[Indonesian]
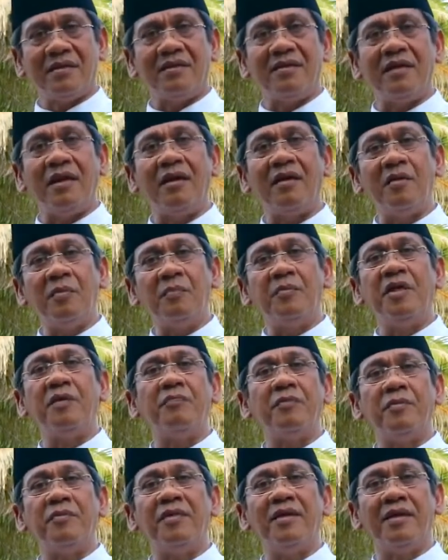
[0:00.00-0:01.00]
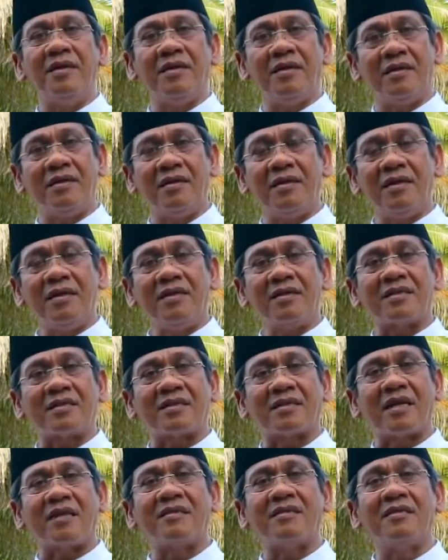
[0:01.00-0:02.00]
dia lebih memilih
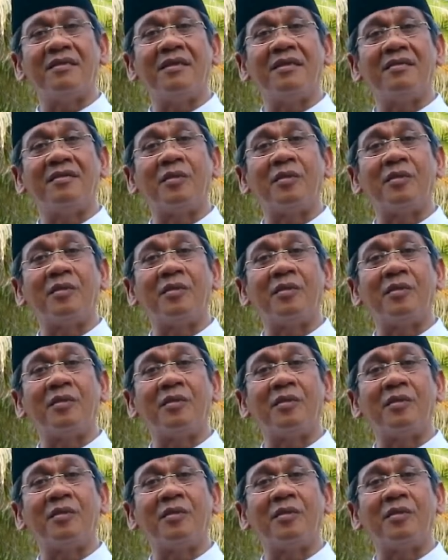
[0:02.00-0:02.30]
strategi